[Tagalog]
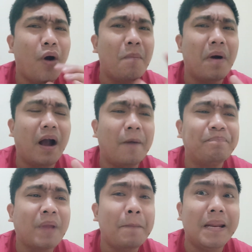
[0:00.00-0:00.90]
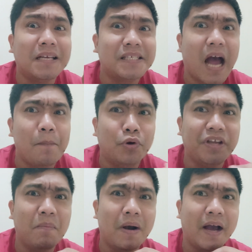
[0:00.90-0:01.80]
ang mga pinasabog
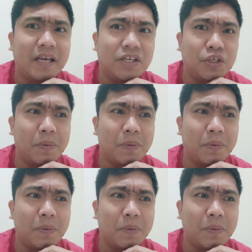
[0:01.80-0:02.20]
niyang mga issue,